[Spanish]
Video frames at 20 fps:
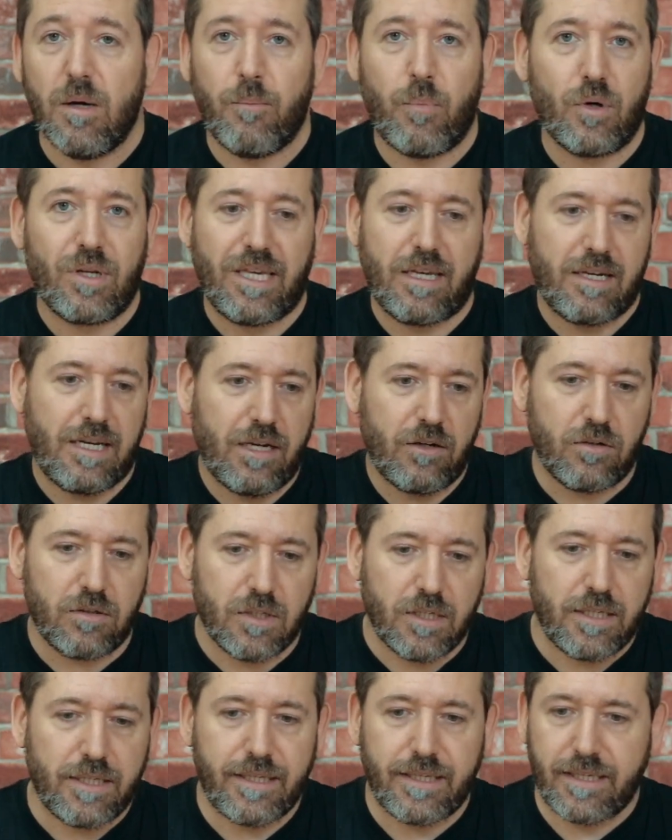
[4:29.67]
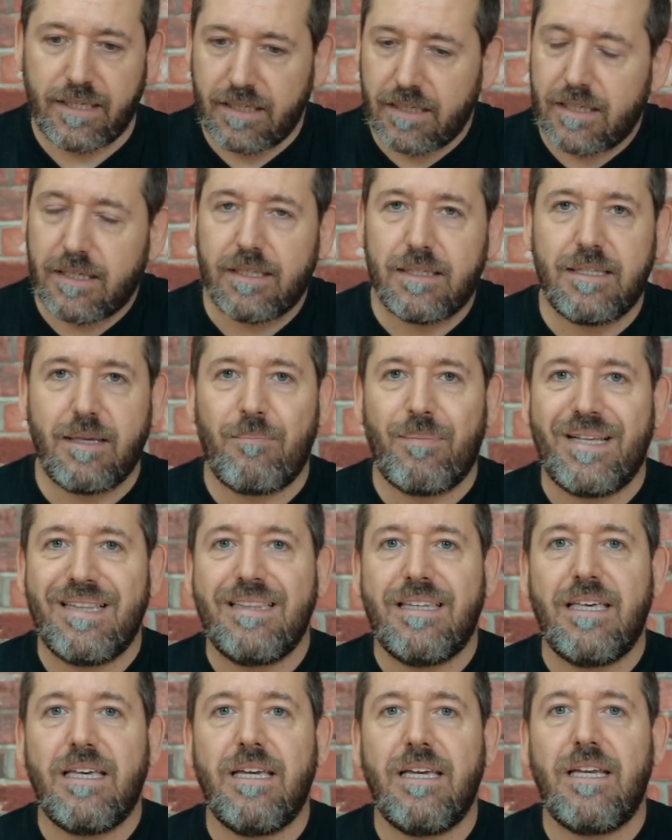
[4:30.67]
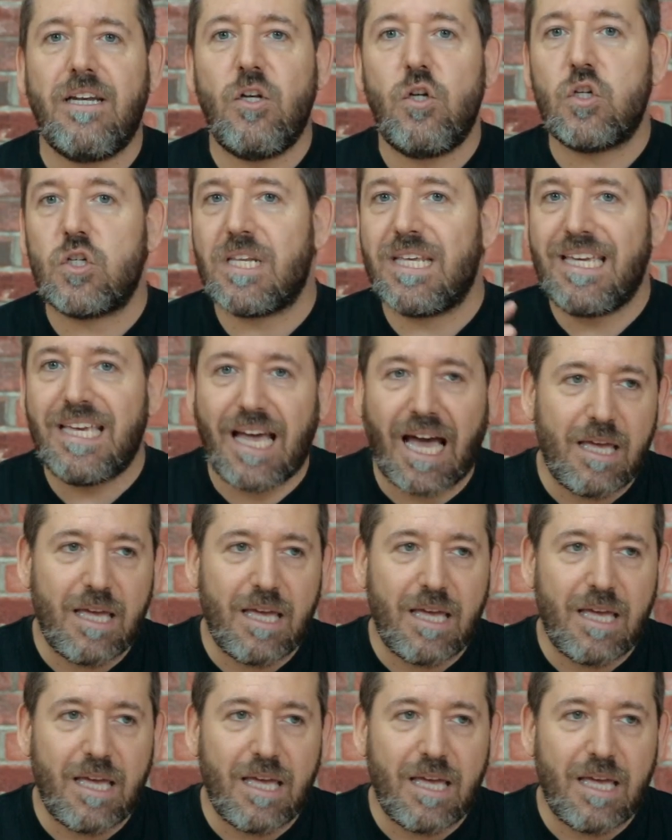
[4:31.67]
porque claro, eh, depende, los,